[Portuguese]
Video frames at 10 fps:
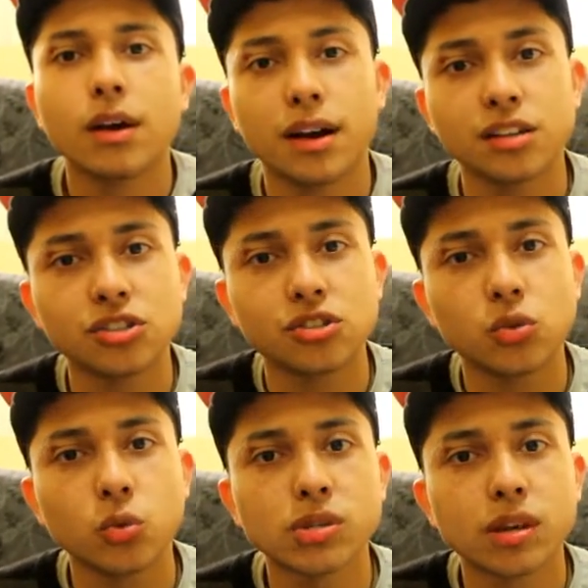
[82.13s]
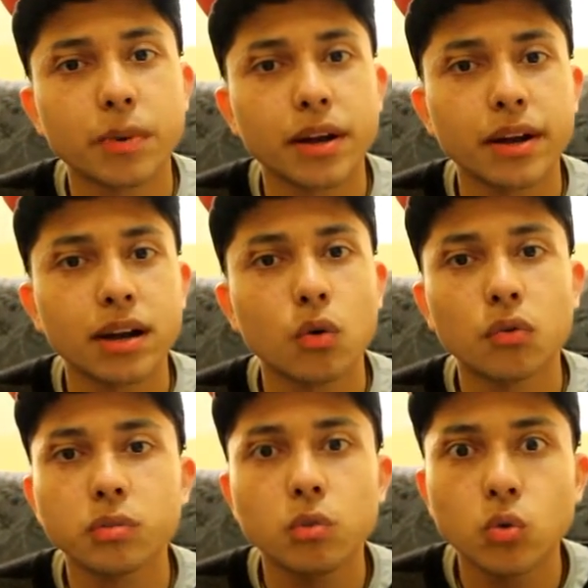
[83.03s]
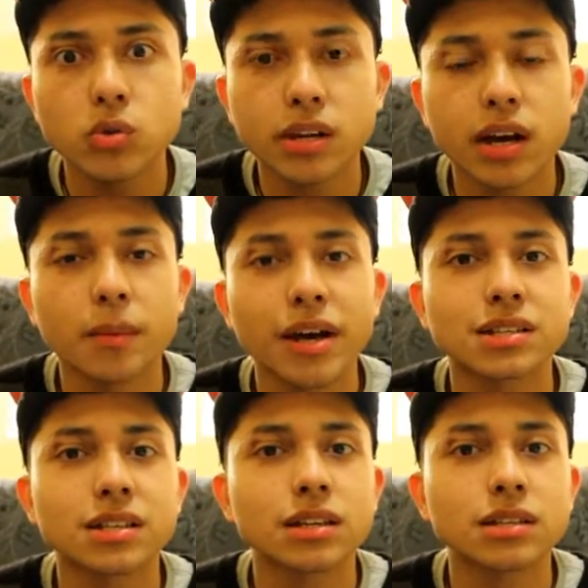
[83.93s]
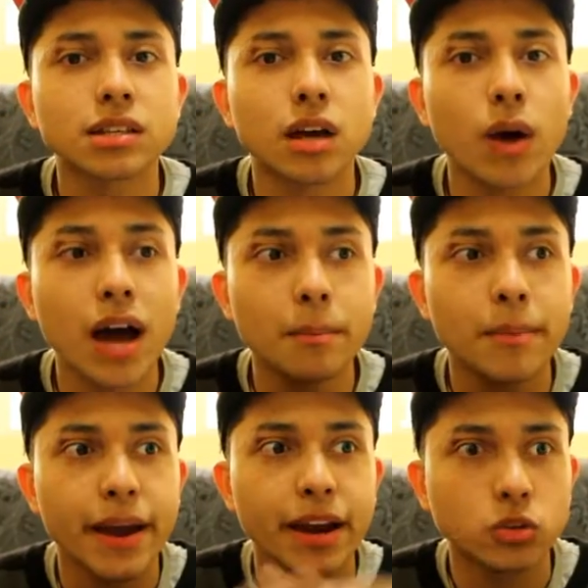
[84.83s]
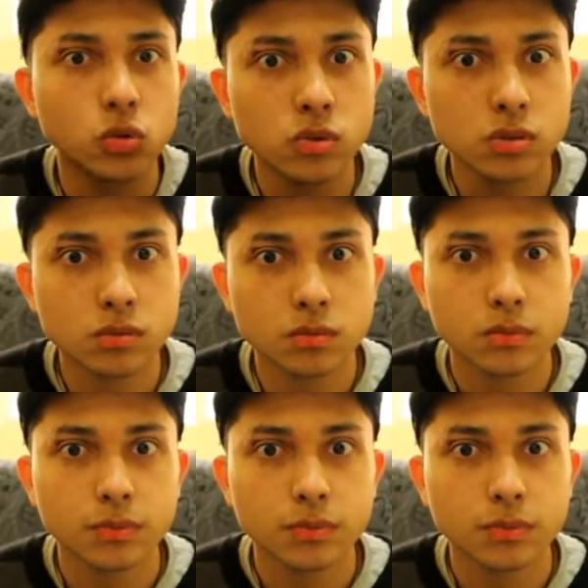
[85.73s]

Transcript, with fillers: a gente usa para ouvir música, mas que estão abertos